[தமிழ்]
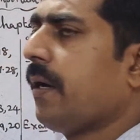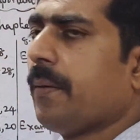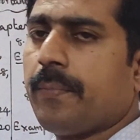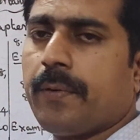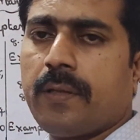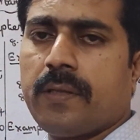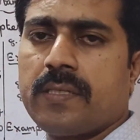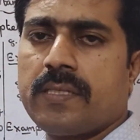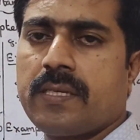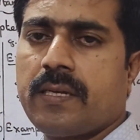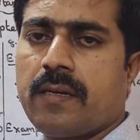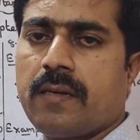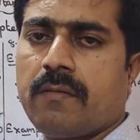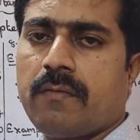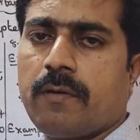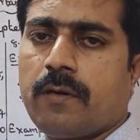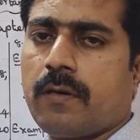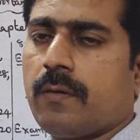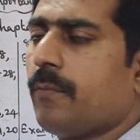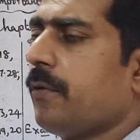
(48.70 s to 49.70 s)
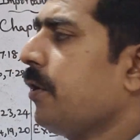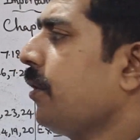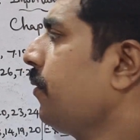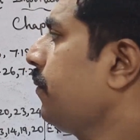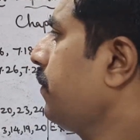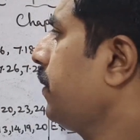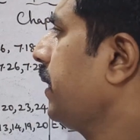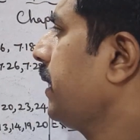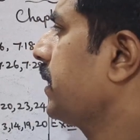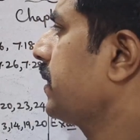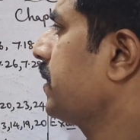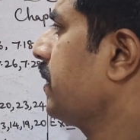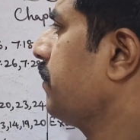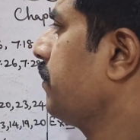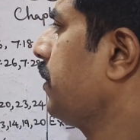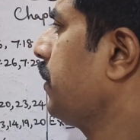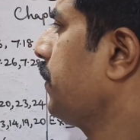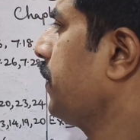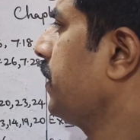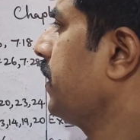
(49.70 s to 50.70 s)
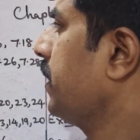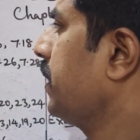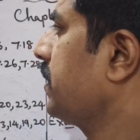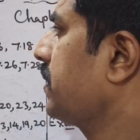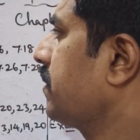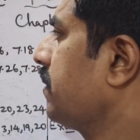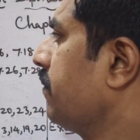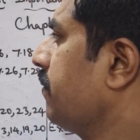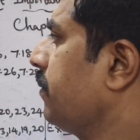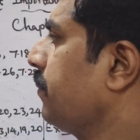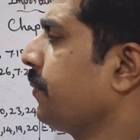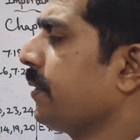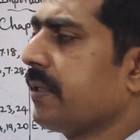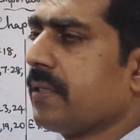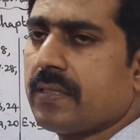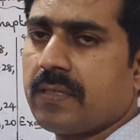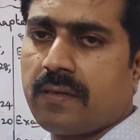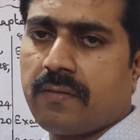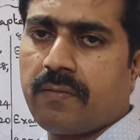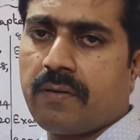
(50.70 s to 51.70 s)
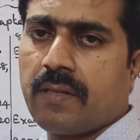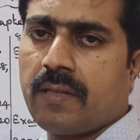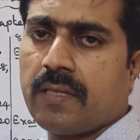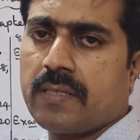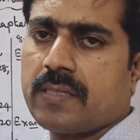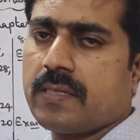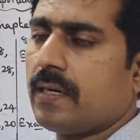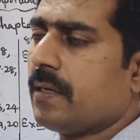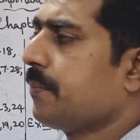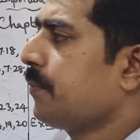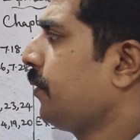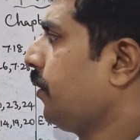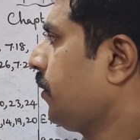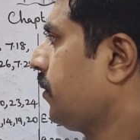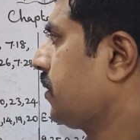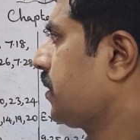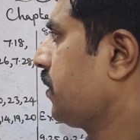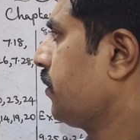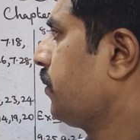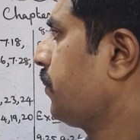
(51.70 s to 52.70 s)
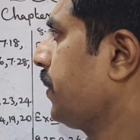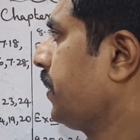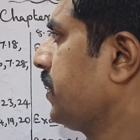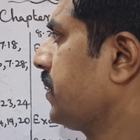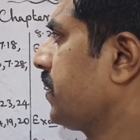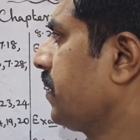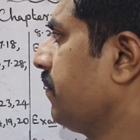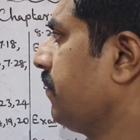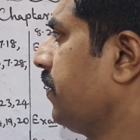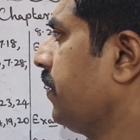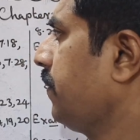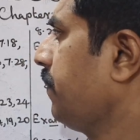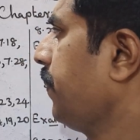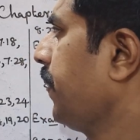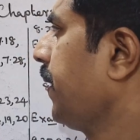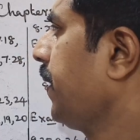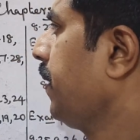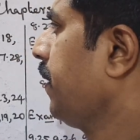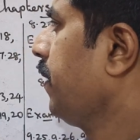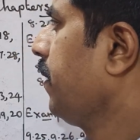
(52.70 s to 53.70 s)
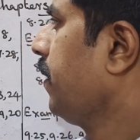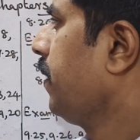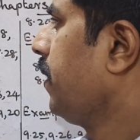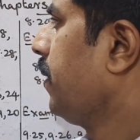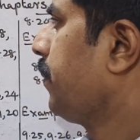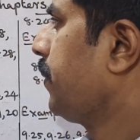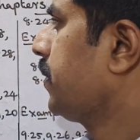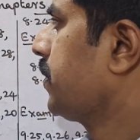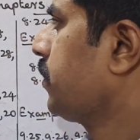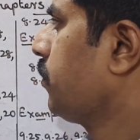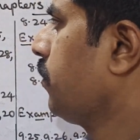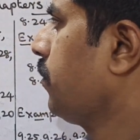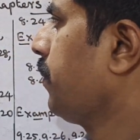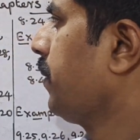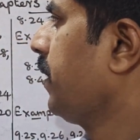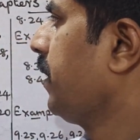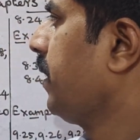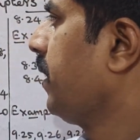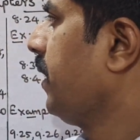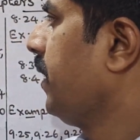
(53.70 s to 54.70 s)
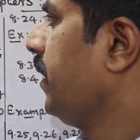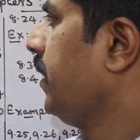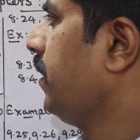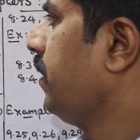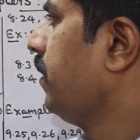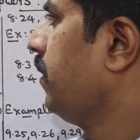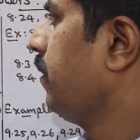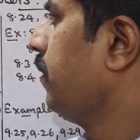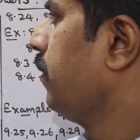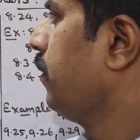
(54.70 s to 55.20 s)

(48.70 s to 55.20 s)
அப்பதான் சென்டா வாங்க முடியும் எக்ஸாம்பிள் பாத்தீங்கன்னா செவன் பாயிண்ட் செவன்ல தான் ஸ்டார்ட் பண்றோம் செவன் பாயிண்ட் செவன் அப்புறம் செவன் பாயிண்ட் நைன்